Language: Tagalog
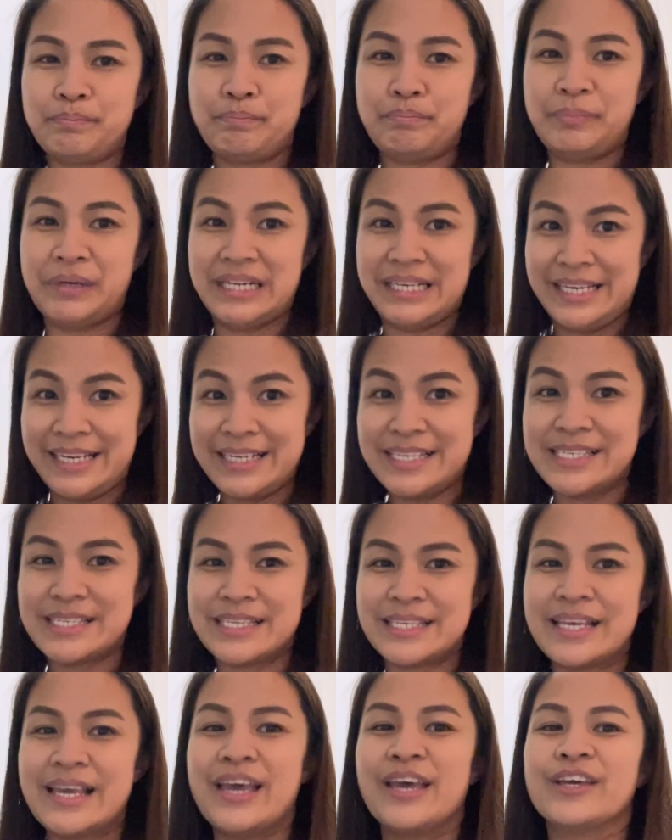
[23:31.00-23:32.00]

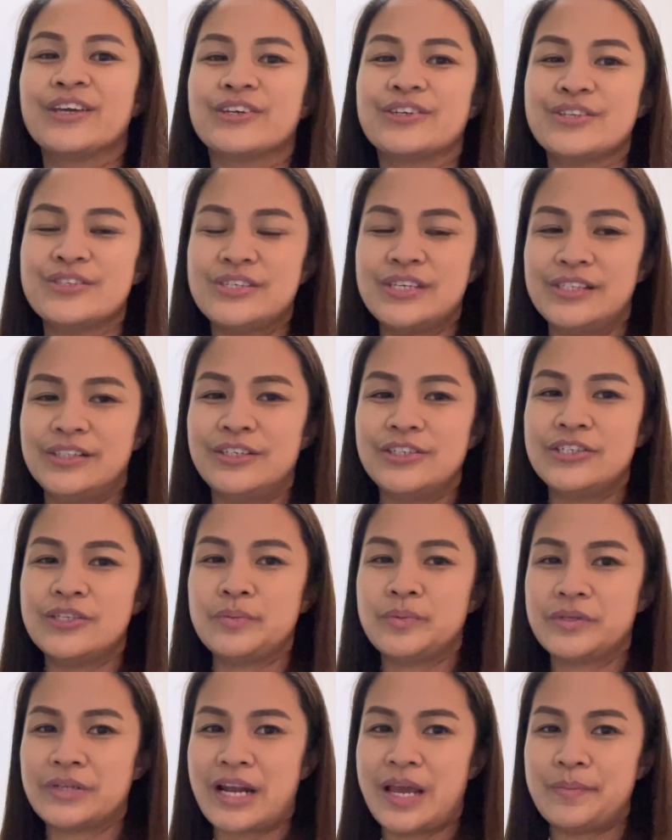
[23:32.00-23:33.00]
Please, consider
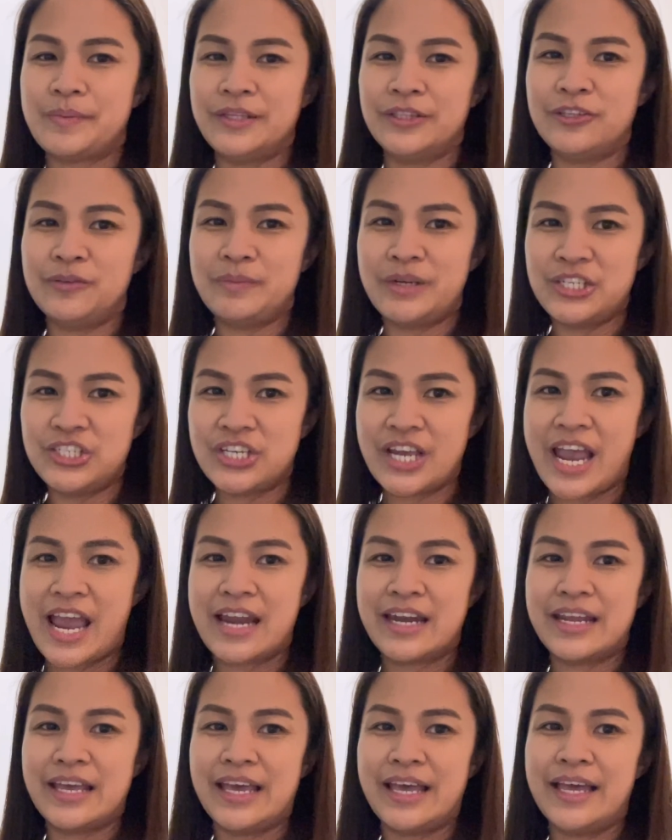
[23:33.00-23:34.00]
subscribing to my
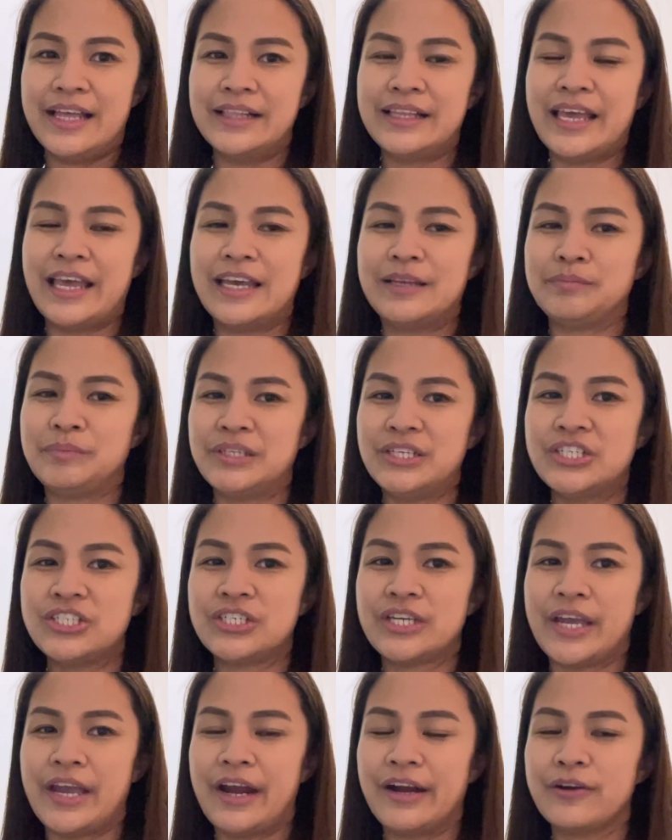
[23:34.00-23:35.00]
channel and please
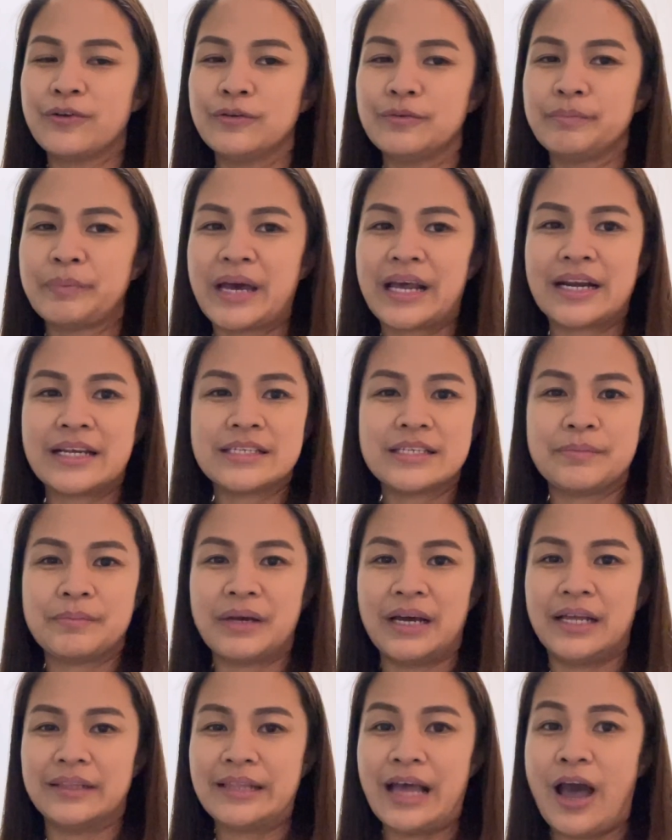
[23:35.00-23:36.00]
share kung para sa
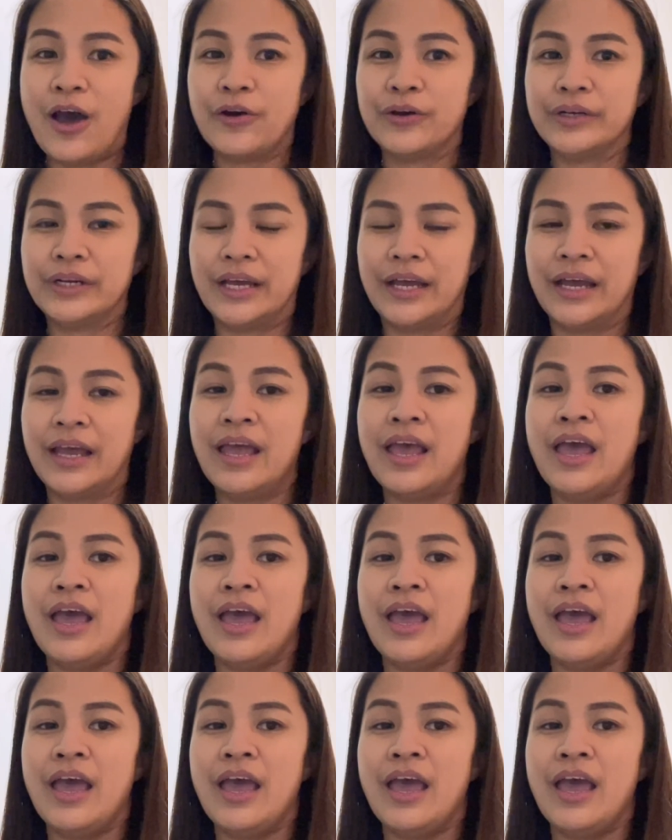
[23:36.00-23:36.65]
mga tao na